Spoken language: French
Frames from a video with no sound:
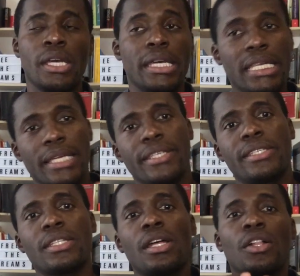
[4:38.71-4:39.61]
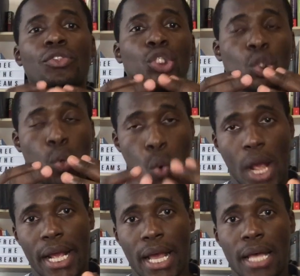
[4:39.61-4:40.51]
Il existe trois
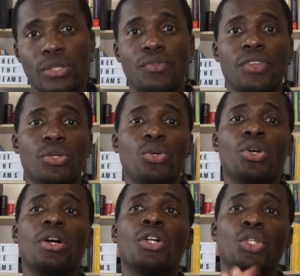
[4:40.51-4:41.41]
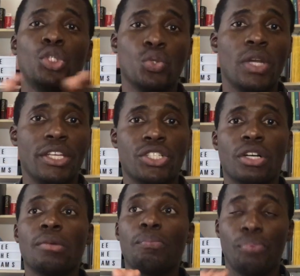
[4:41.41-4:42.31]
cas de figure d'où les
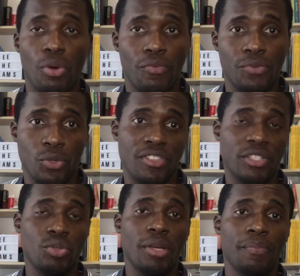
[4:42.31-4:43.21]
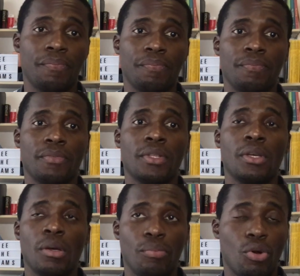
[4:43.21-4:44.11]
gens peuvent se situer.
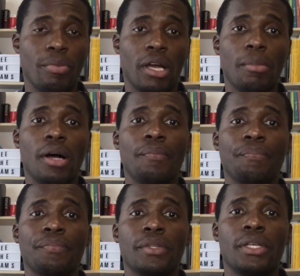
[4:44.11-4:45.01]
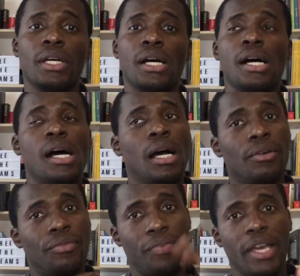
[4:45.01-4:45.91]
Premièrement,
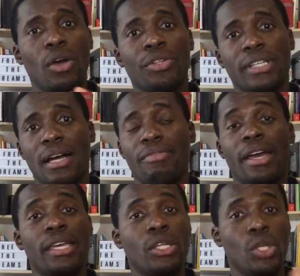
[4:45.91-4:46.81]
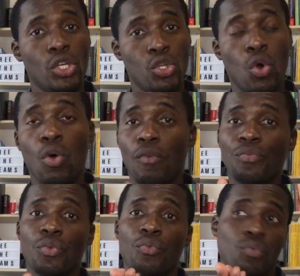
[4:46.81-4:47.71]
faire un travail dont
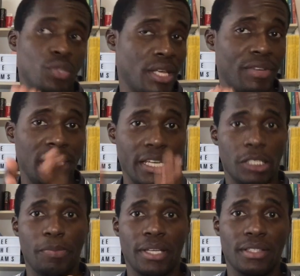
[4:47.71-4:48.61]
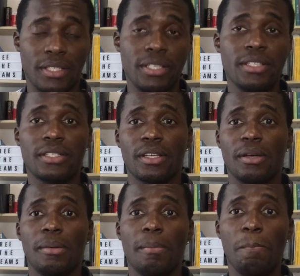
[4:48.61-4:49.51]
vous avez l'expertise,
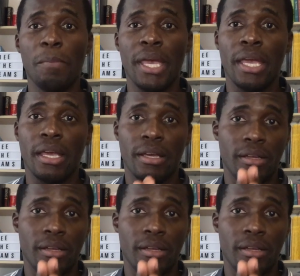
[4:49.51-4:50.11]
mais